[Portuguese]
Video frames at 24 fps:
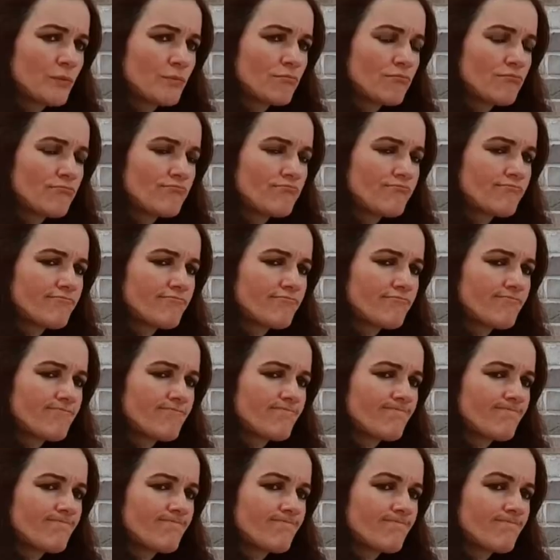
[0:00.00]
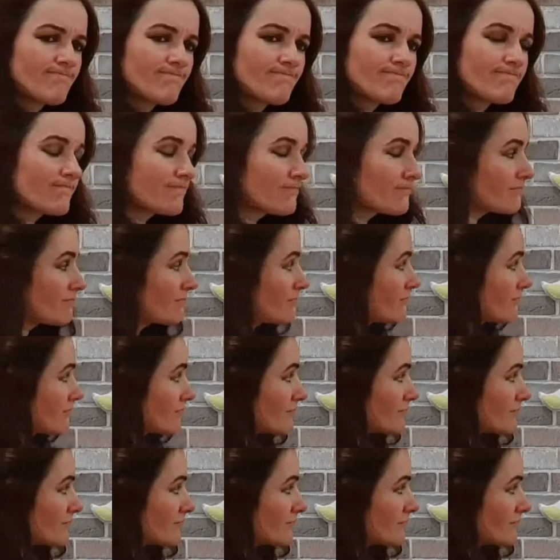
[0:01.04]
conta, quero saber. E
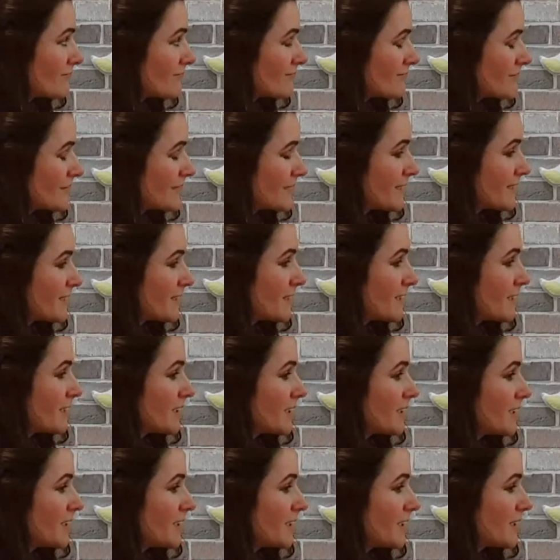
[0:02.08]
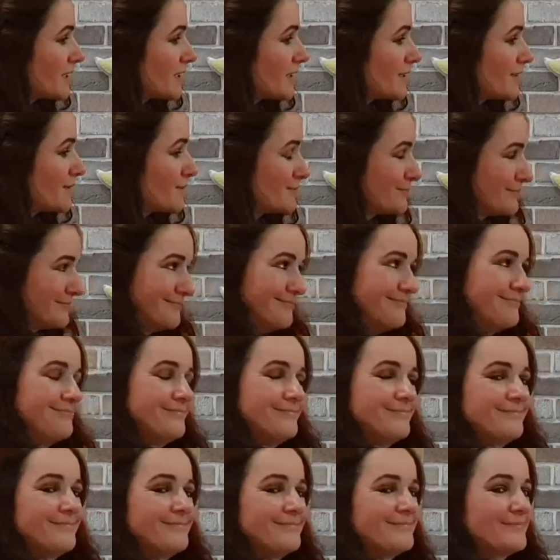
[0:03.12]
vocês, crianças, também querem saber?
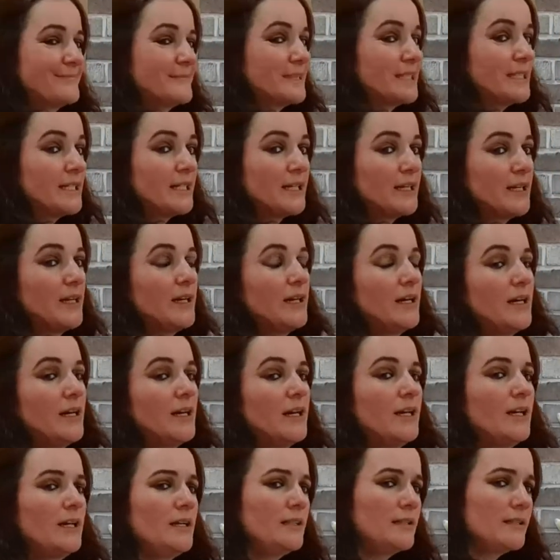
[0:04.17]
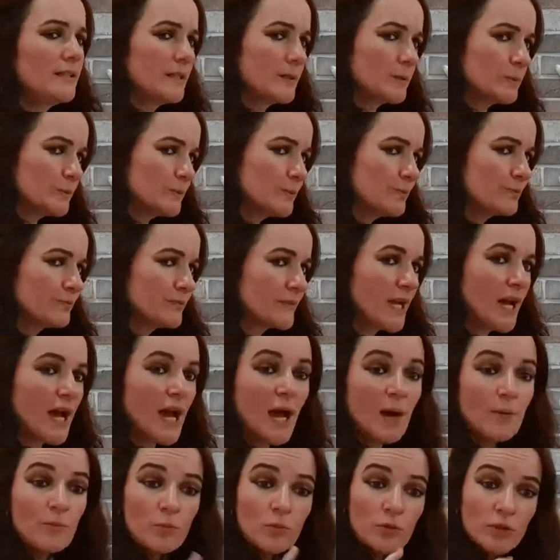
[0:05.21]
Vamos lá! Então,
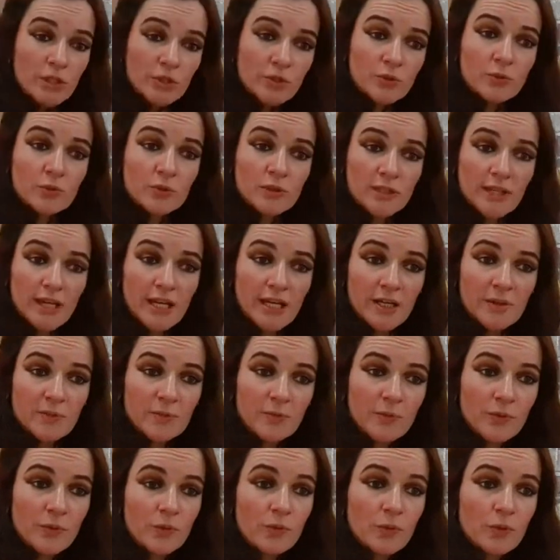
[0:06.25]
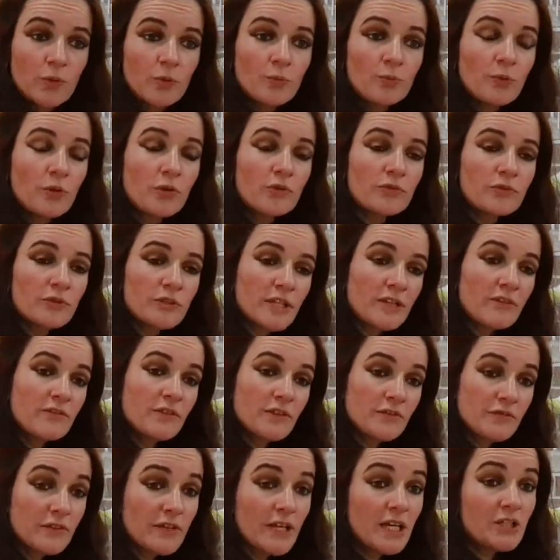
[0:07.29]
Há muito tempo, o povo que
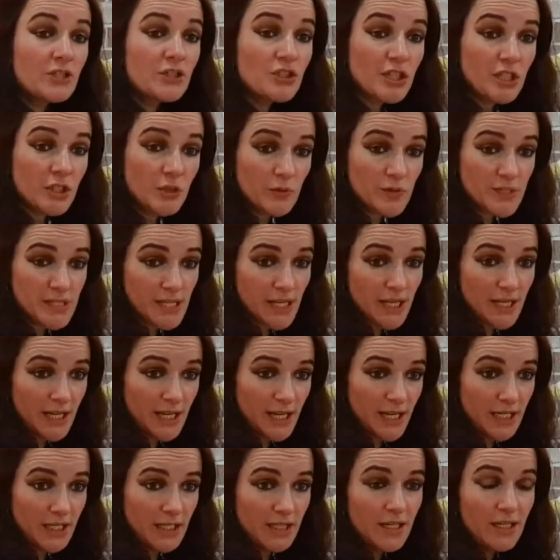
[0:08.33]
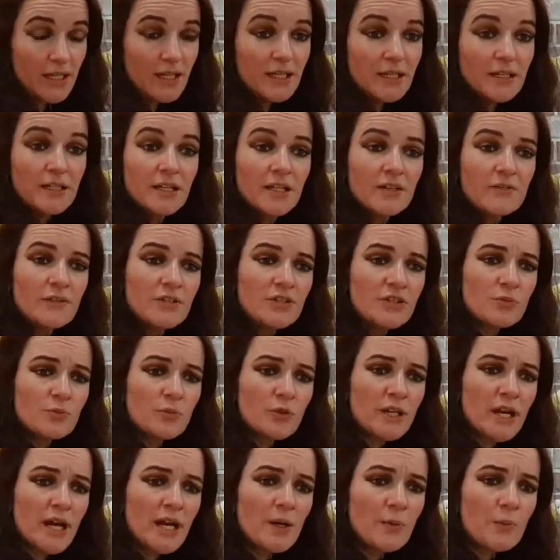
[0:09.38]
vivia em Jerusalém teve de
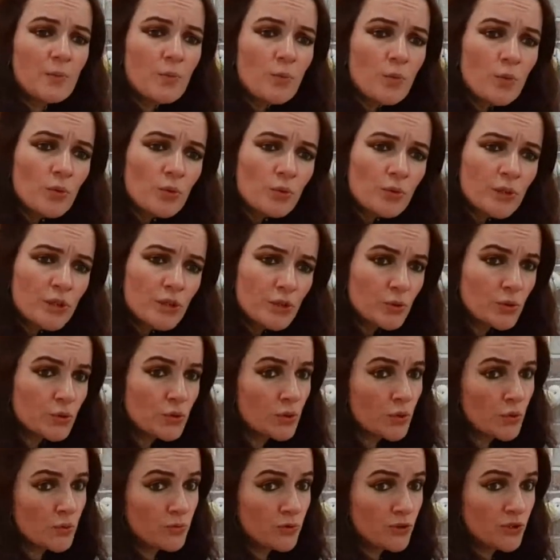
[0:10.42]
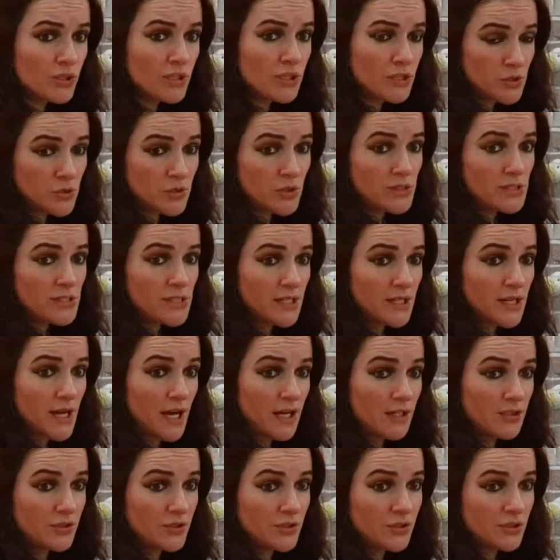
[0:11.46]
morar muito longe da sua
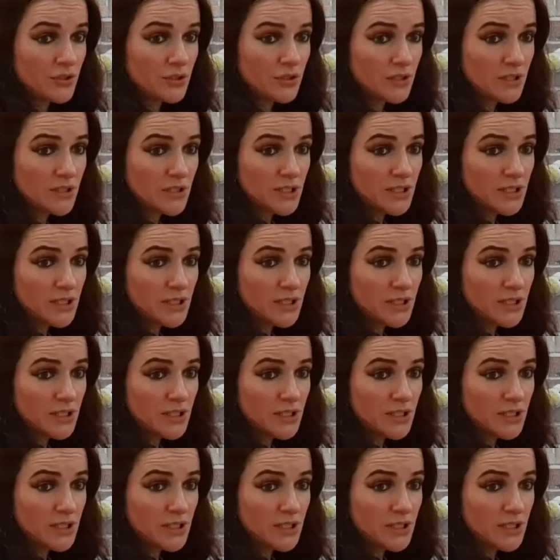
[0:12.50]
cidade.